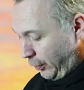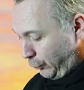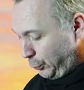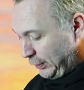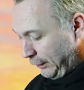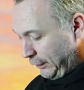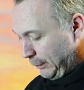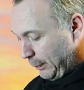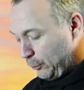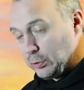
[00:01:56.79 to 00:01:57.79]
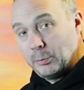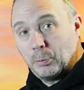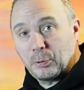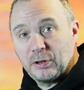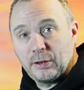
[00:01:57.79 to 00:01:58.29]
vous avez ben, forcément une
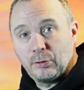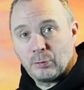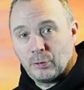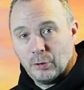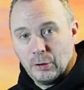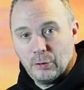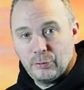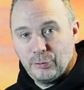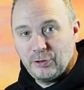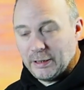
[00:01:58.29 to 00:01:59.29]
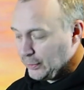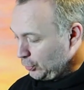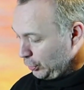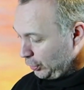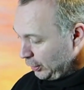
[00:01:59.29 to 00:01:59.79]
protection du
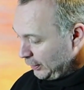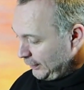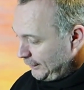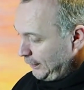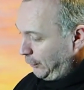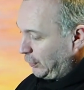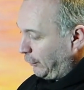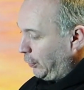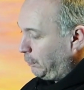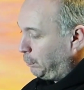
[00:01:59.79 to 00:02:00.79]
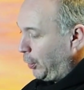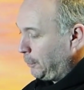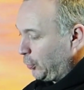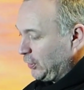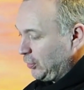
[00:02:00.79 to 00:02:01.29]
sélecteur ici, vous avez une bonne
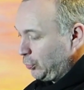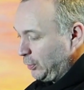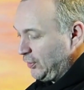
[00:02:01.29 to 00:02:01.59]
protection